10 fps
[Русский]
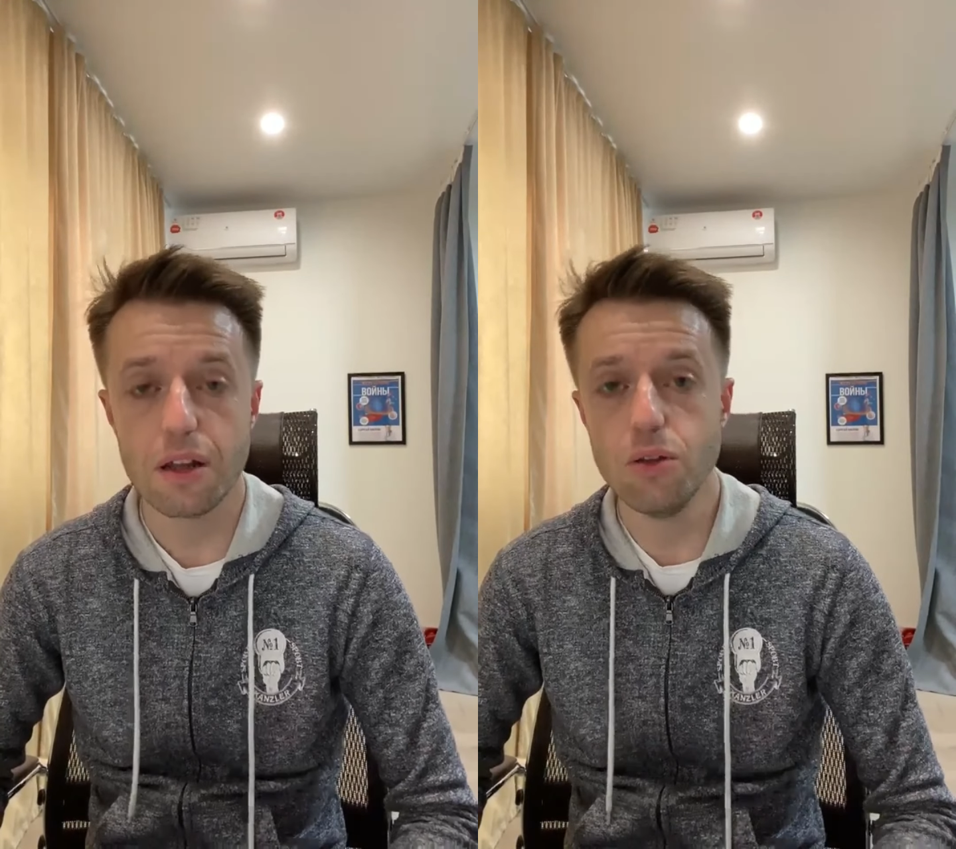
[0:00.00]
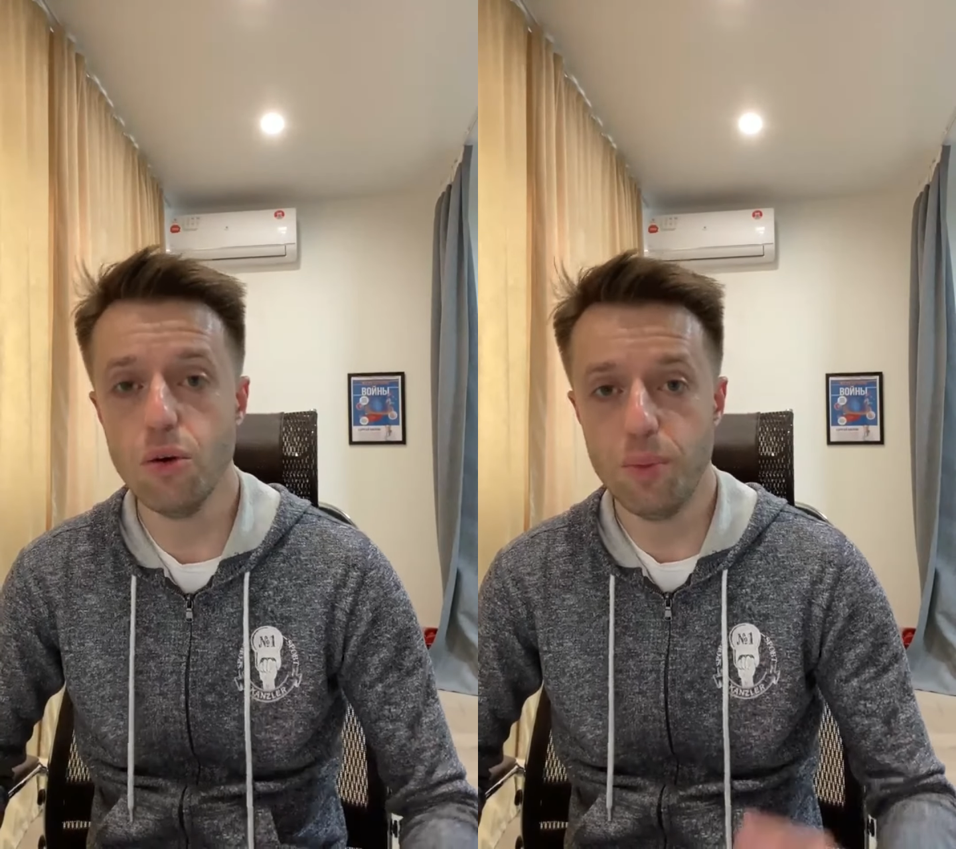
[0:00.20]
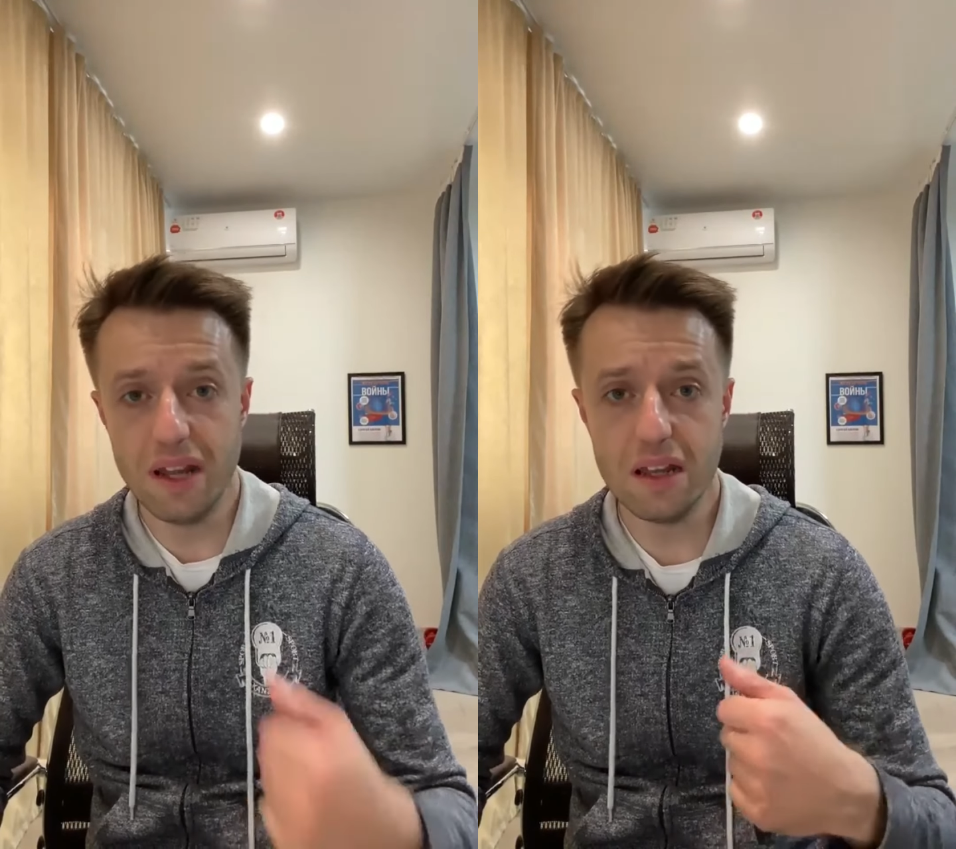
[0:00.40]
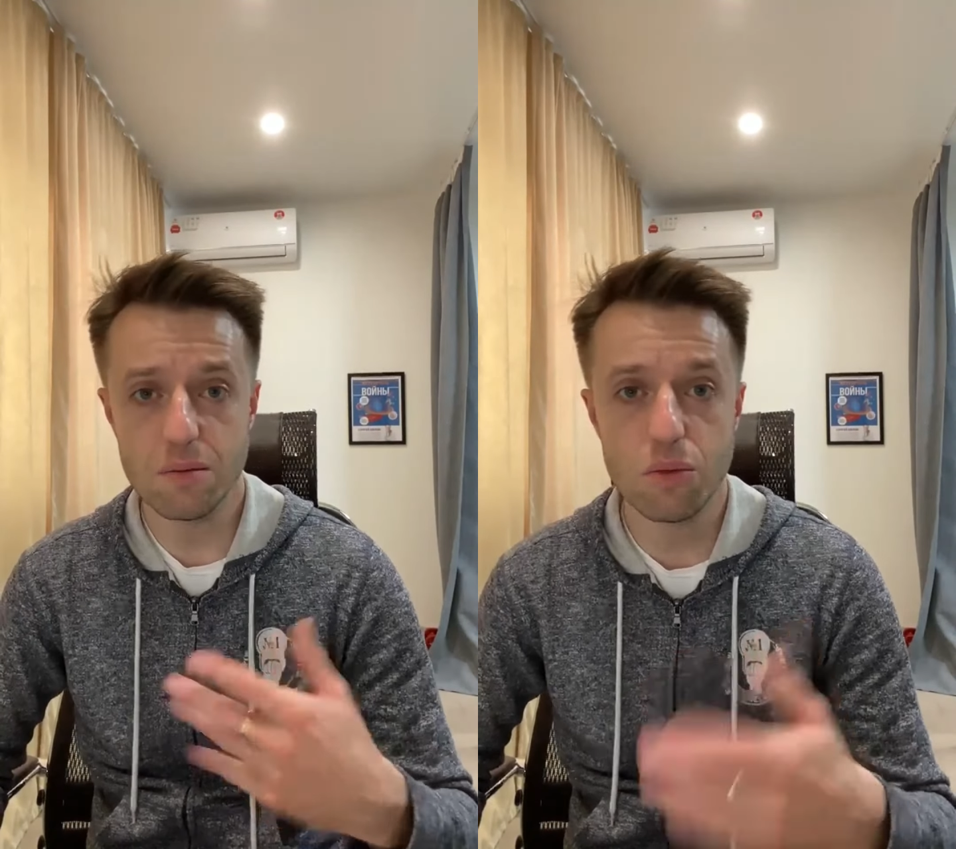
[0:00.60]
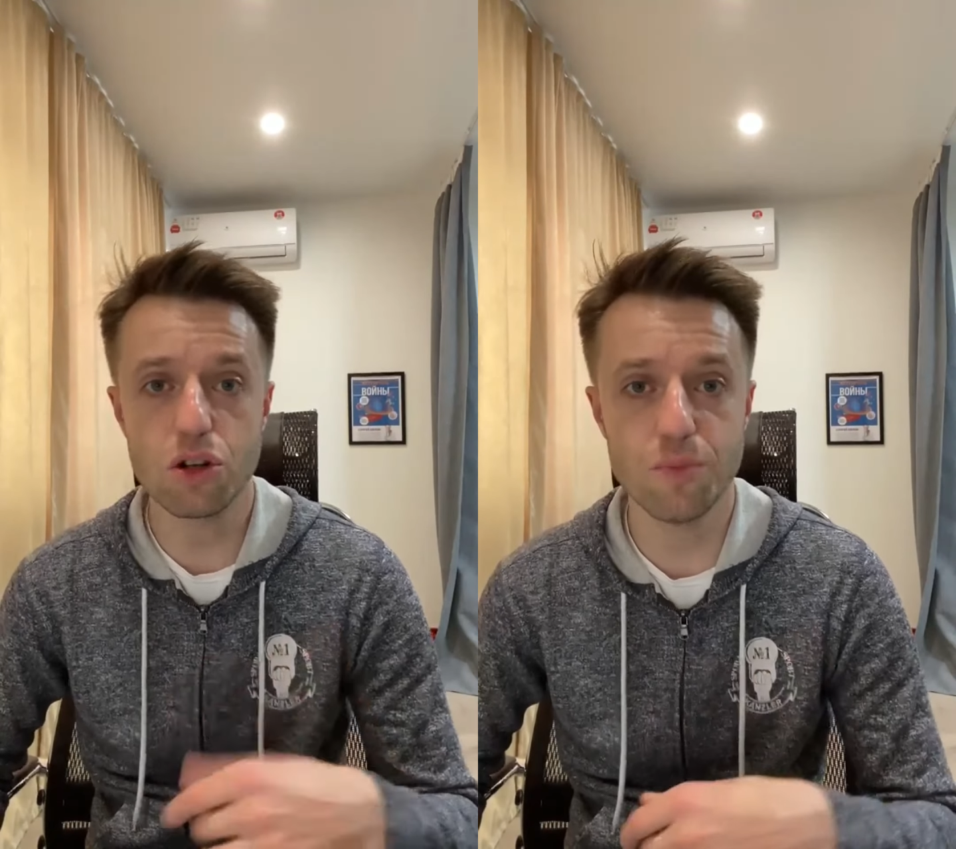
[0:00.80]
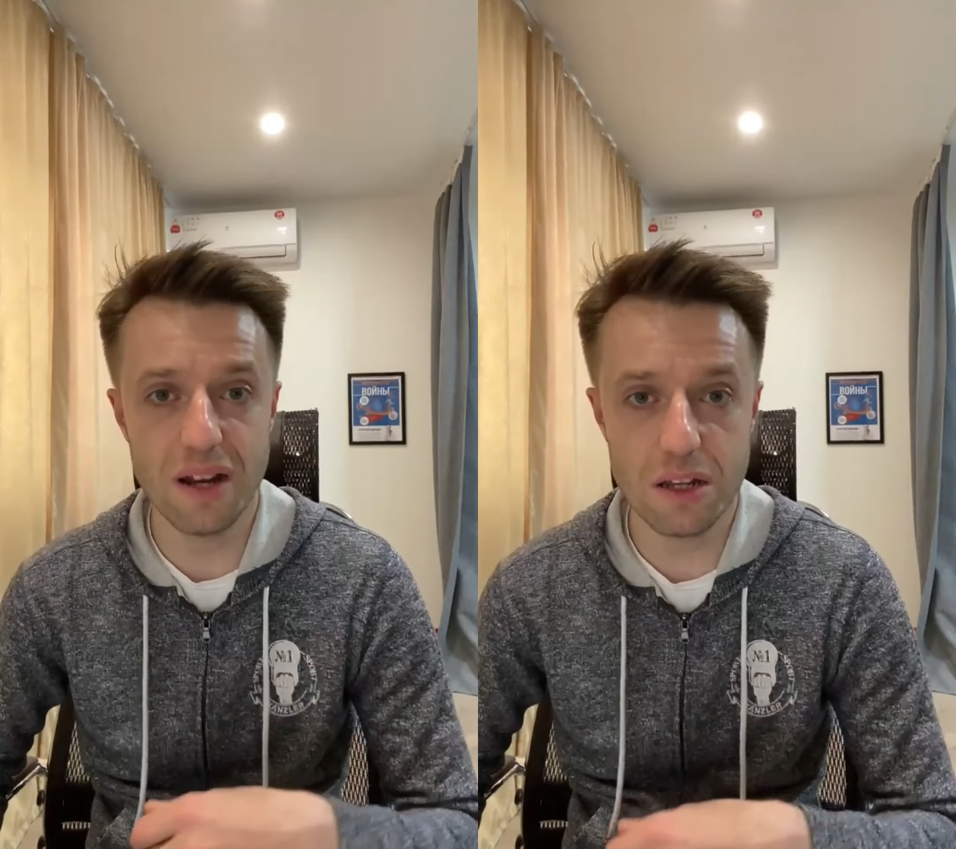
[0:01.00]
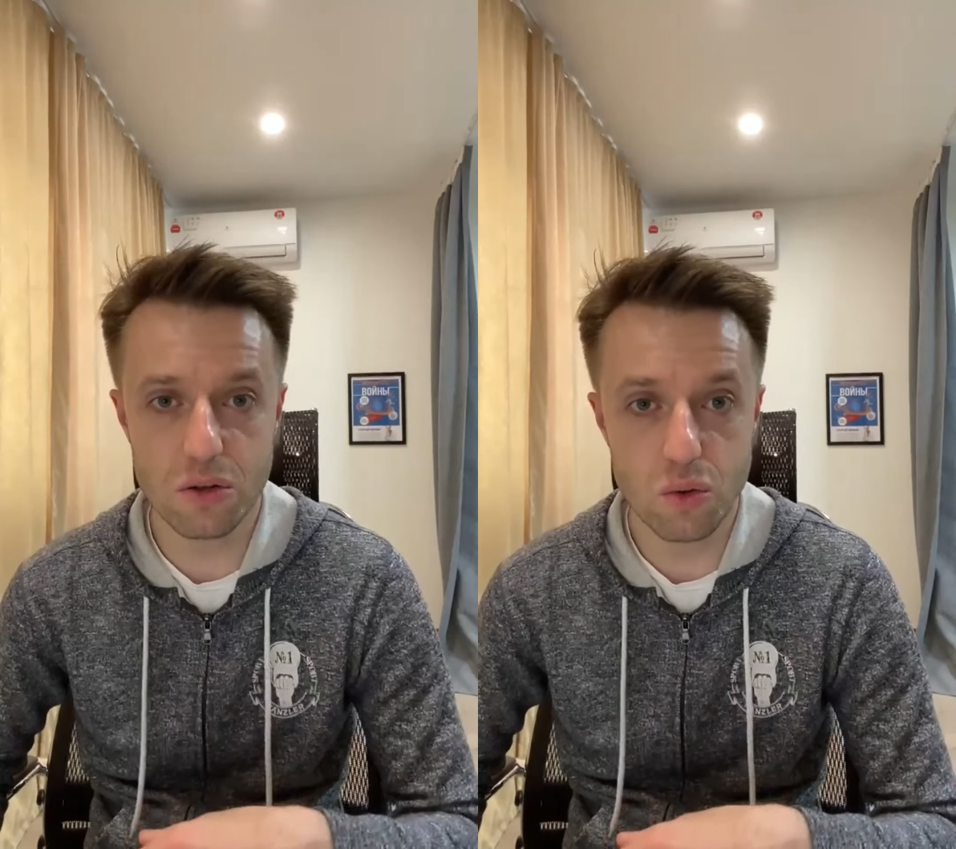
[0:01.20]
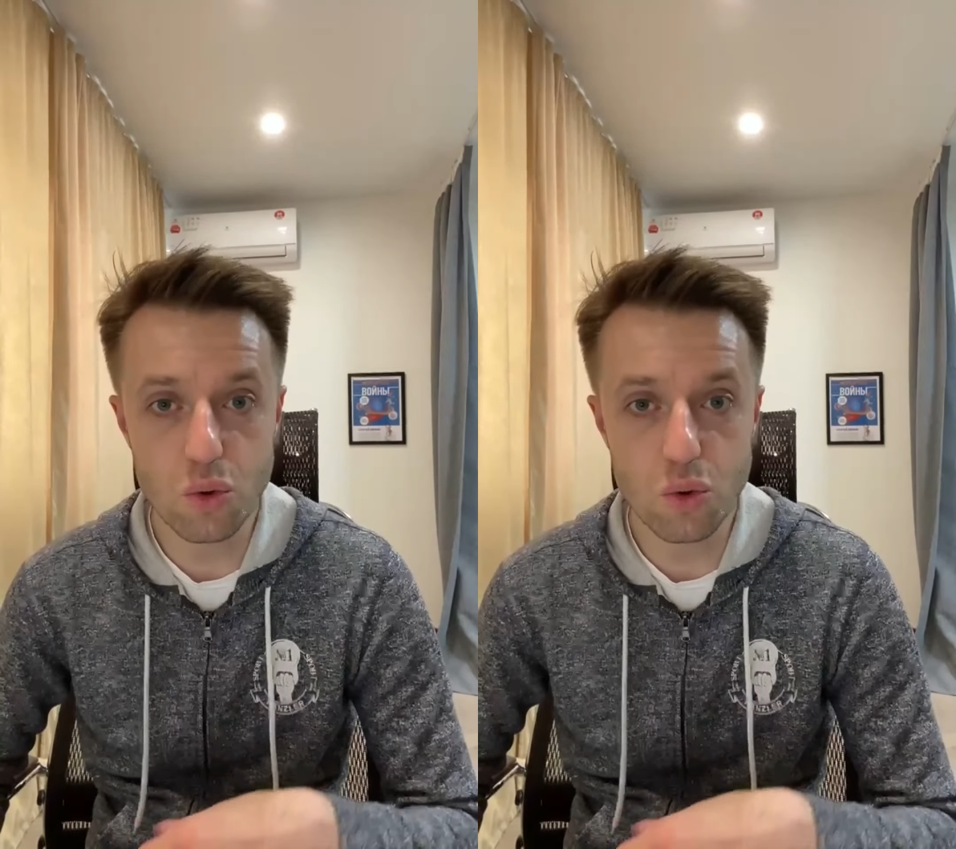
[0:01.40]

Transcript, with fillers: Но при этом может болеть